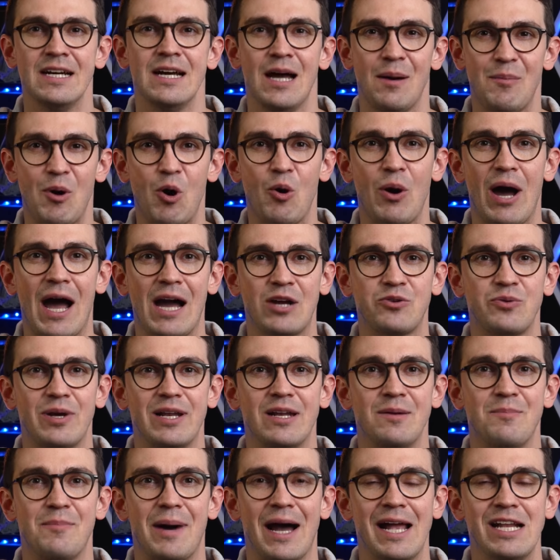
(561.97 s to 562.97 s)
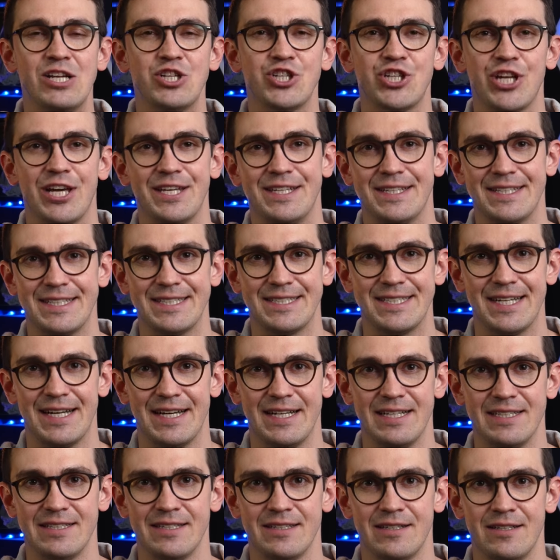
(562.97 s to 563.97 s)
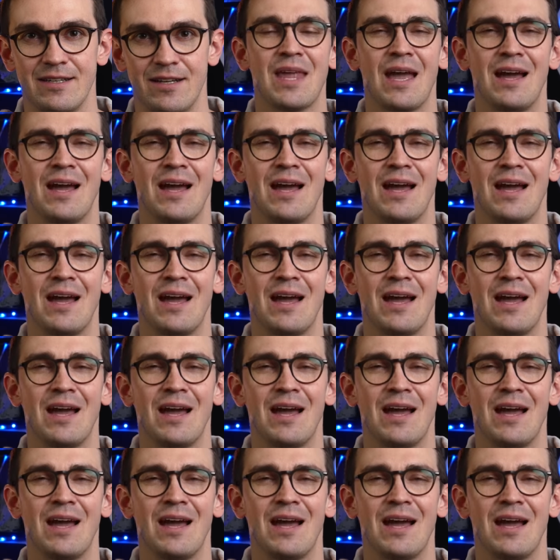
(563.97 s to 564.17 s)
aber auch aktuelle Meilensteine geteilt.